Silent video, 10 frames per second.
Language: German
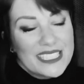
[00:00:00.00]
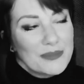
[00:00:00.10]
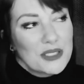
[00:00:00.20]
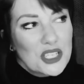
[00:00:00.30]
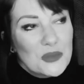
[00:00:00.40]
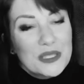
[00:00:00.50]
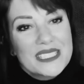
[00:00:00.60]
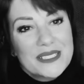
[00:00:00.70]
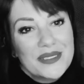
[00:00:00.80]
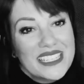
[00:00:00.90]
Ich muss
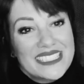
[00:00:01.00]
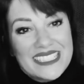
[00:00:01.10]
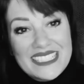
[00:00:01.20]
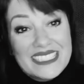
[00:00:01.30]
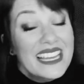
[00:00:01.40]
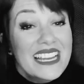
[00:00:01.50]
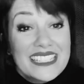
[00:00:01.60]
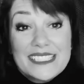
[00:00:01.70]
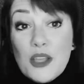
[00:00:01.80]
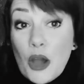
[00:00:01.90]
schmunzeln, wenn ich sehe,
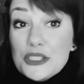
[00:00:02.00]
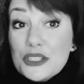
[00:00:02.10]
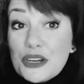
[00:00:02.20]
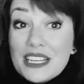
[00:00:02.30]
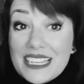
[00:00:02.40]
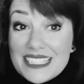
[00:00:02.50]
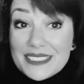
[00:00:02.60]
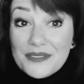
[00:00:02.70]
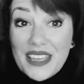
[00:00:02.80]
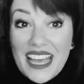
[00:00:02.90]
dass die heute noch
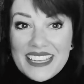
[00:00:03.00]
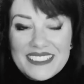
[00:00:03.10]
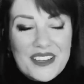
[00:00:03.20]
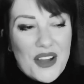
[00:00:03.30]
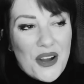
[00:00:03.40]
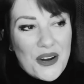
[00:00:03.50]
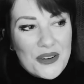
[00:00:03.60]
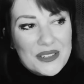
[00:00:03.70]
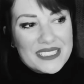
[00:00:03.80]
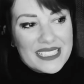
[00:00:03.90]
gelesen werden
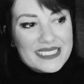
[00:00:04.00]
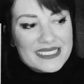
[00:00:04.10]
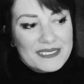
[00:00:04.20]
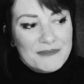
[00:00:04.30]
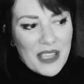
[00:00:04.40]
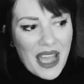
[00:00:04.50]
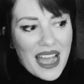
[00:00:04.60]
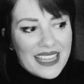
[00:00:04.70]
und dass, ja,